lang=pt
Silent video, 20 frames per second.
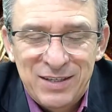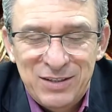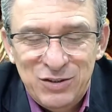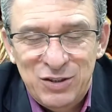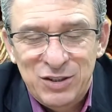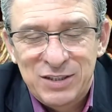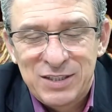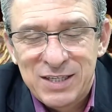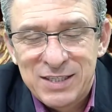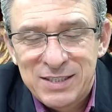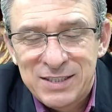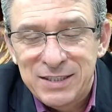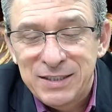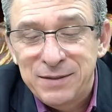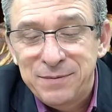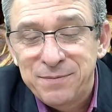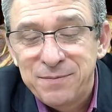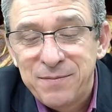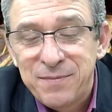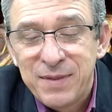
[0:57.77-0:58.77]
Diz
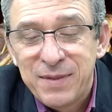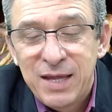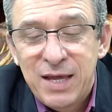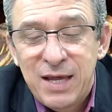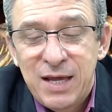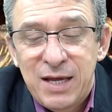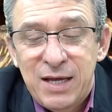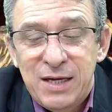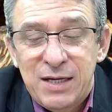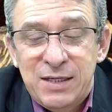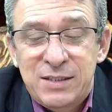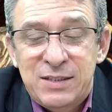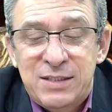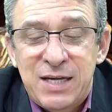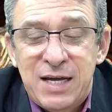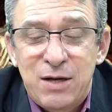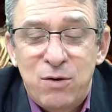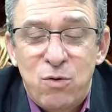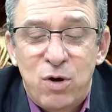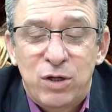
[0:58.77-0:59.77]
assim:
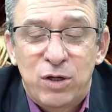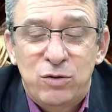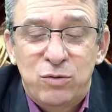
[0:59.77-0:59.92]
Senhor,